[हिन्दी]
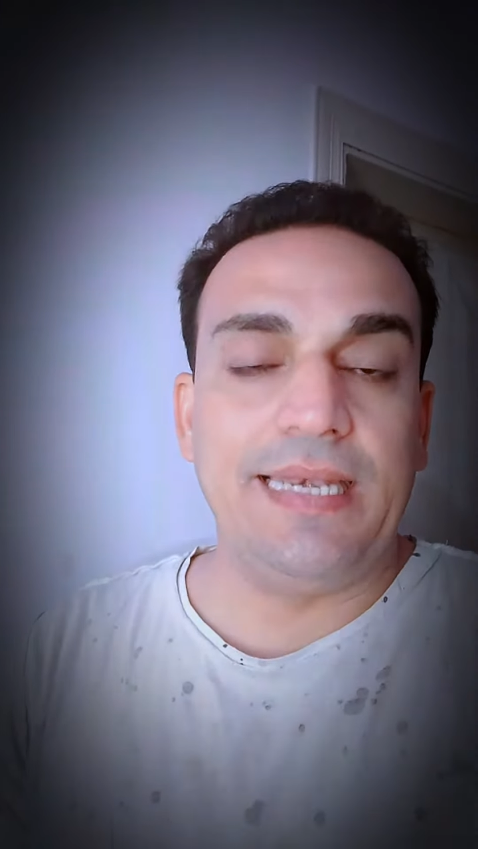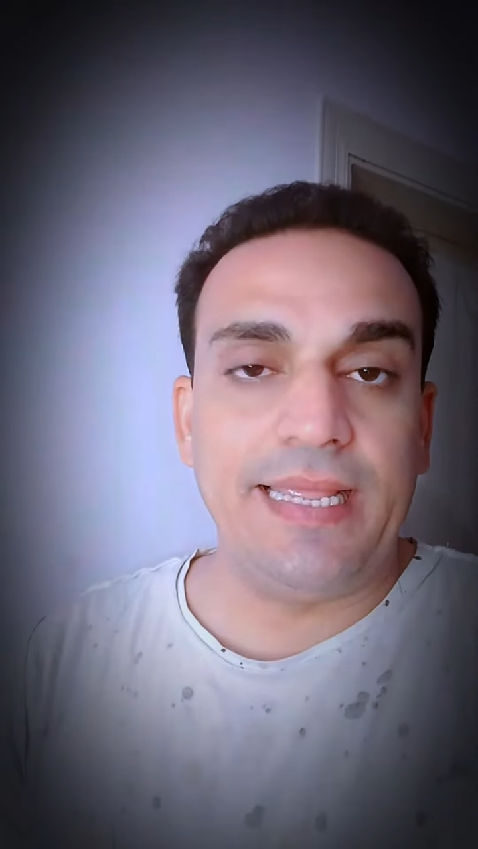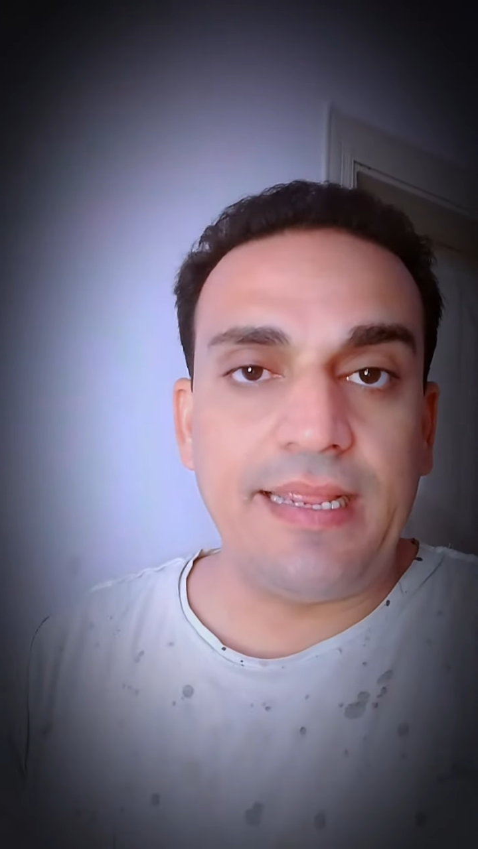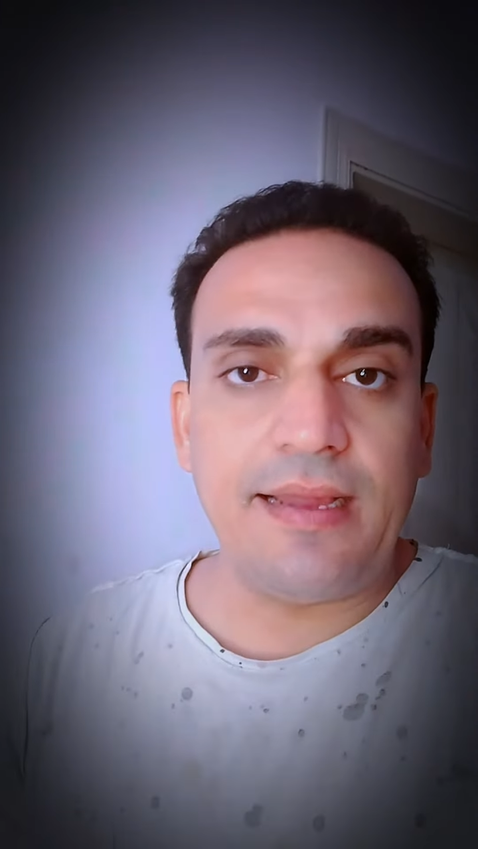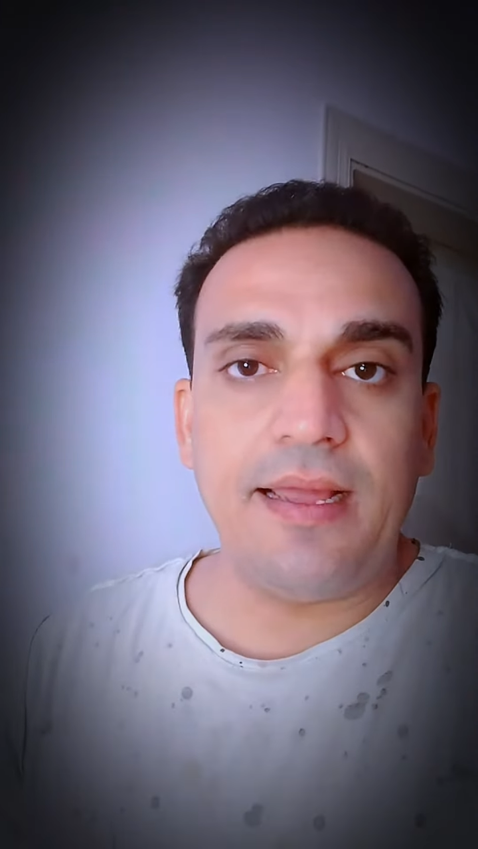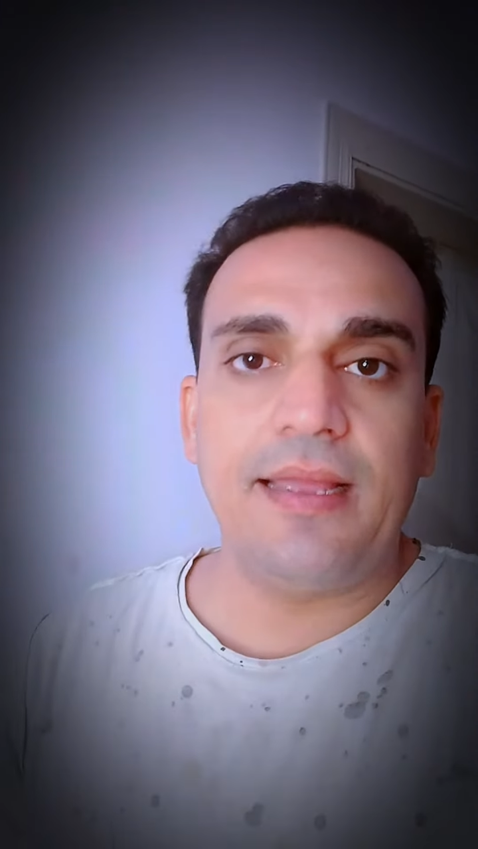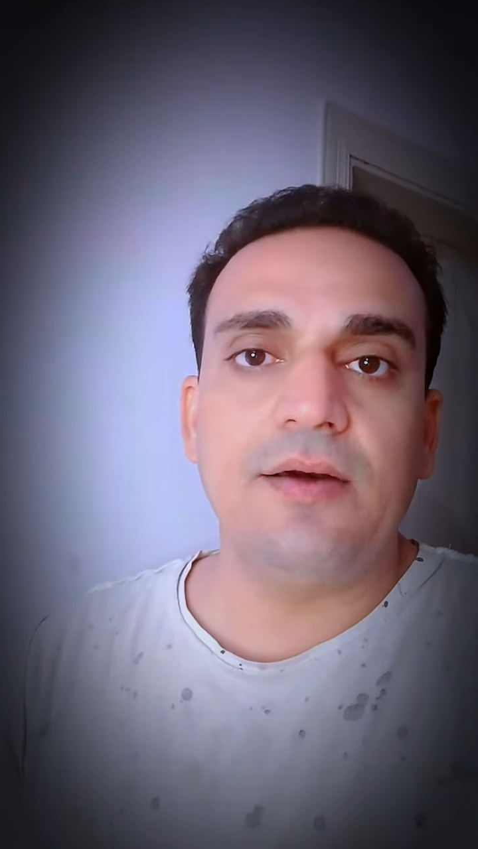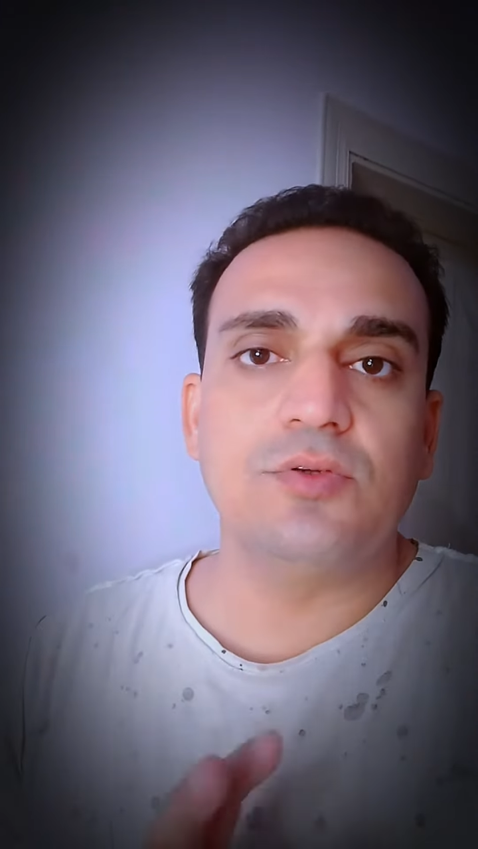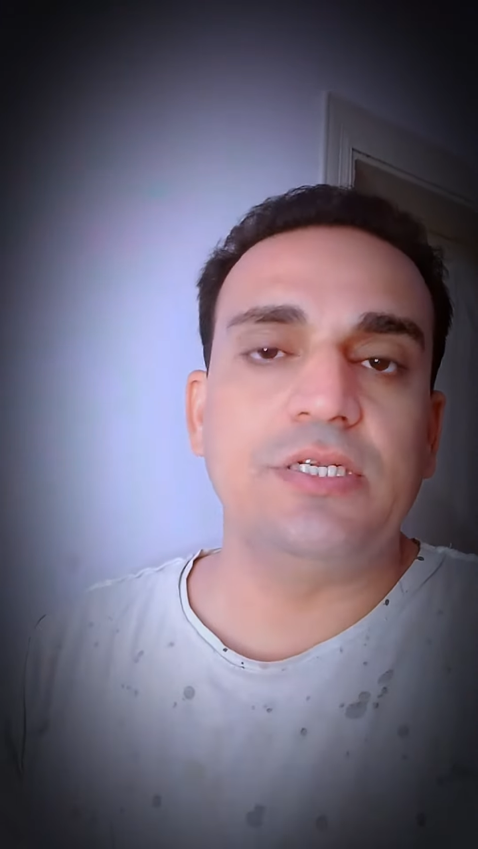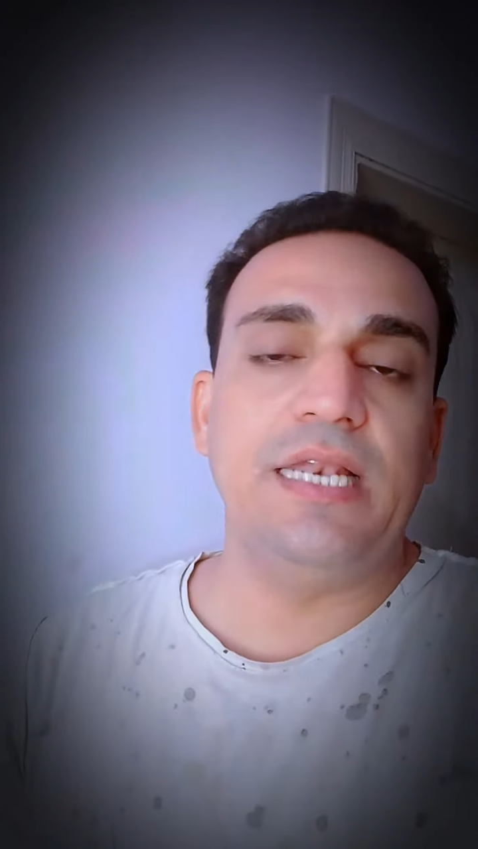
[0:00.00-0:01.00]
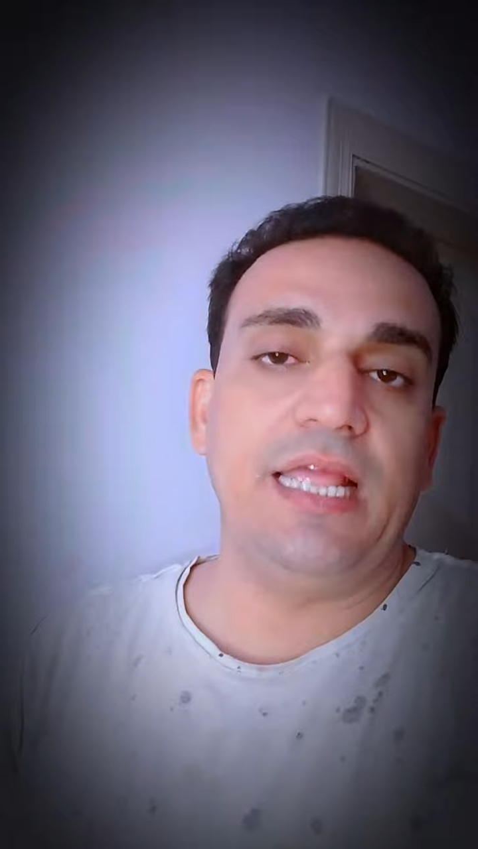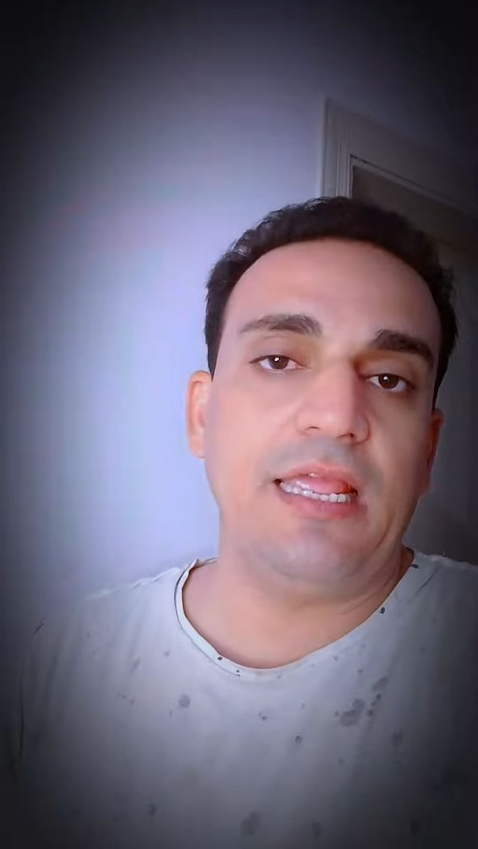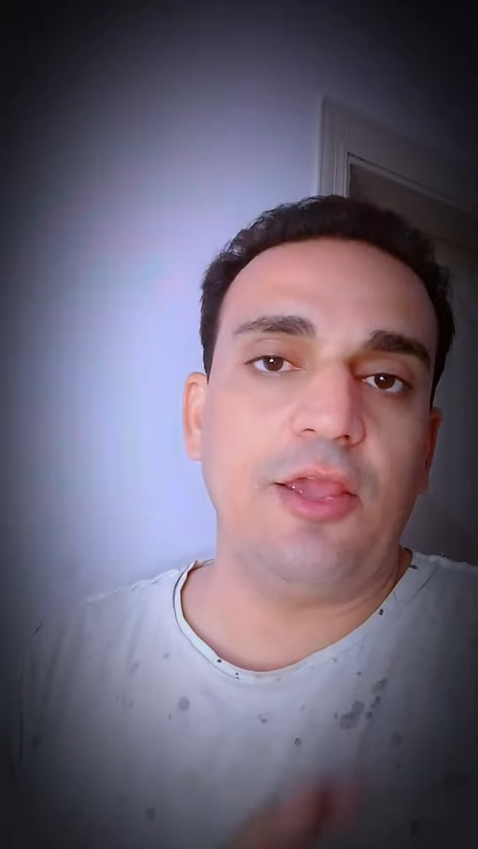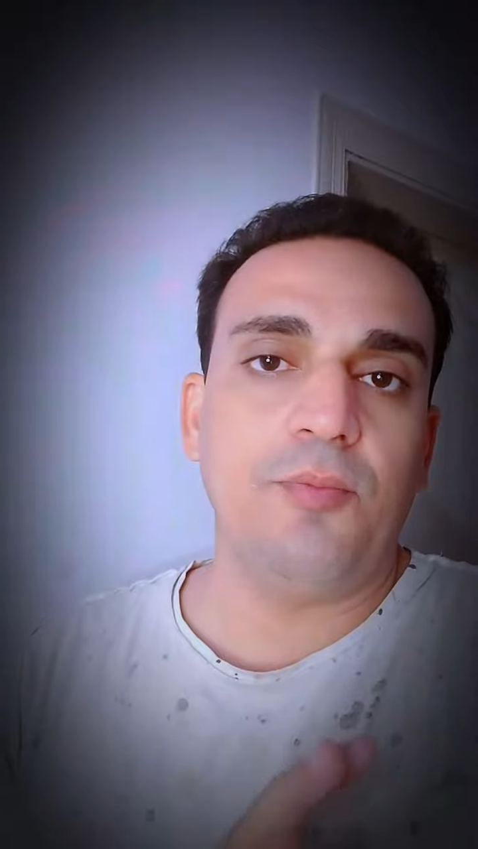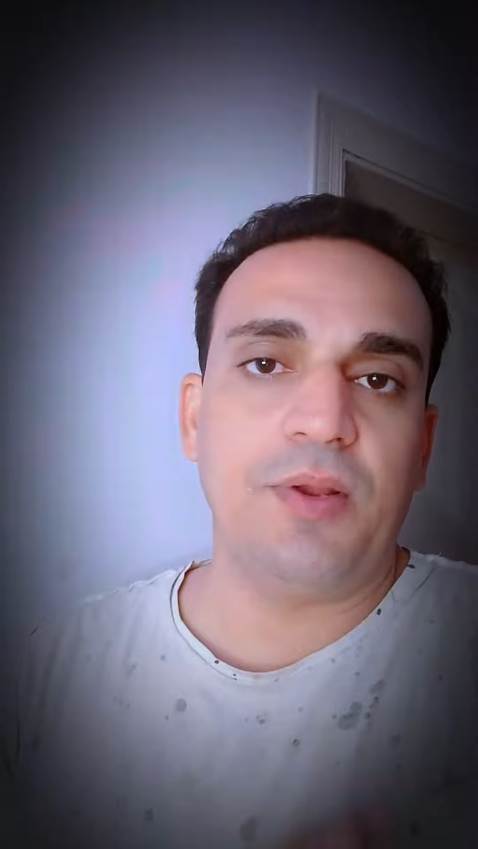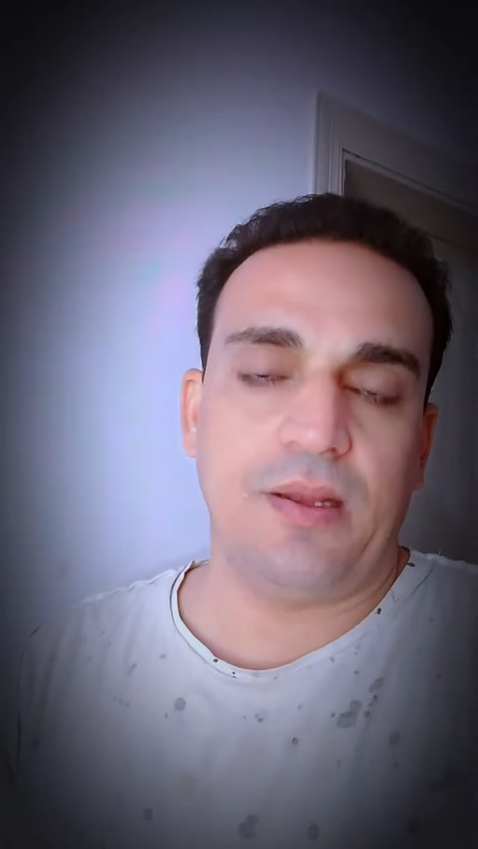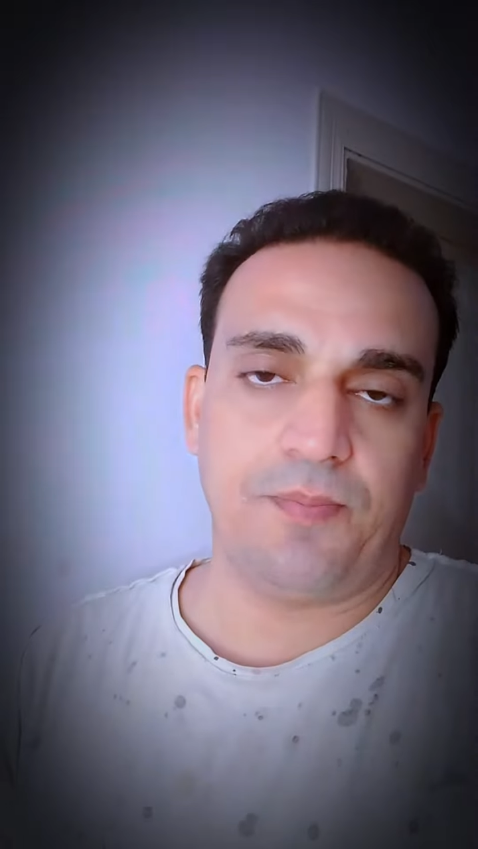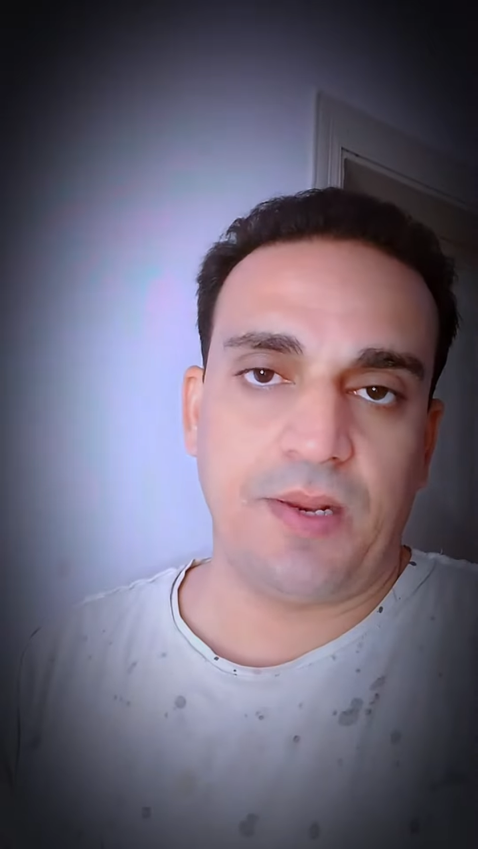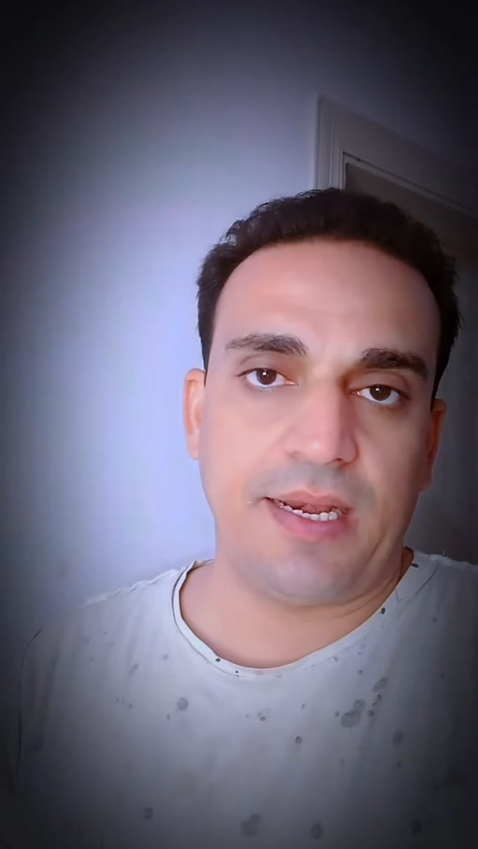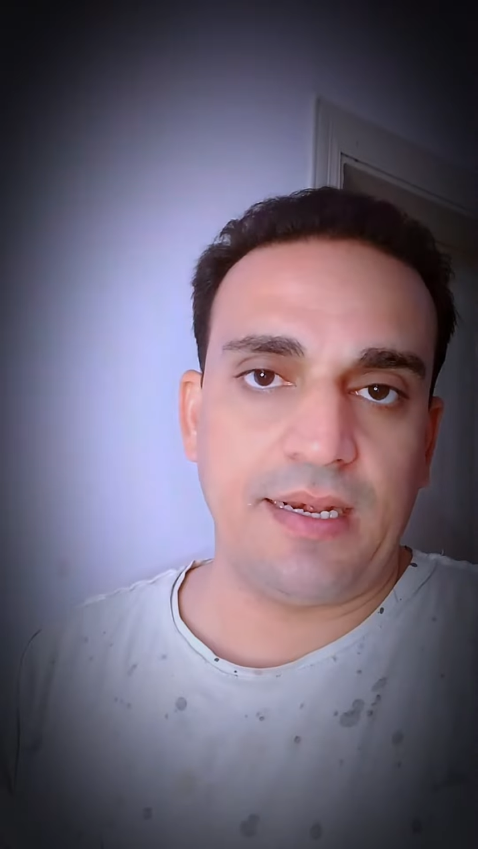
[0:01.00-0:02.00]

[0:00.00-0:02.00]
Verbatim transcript: लिंक आएगा उस लिंक के ऊपर आप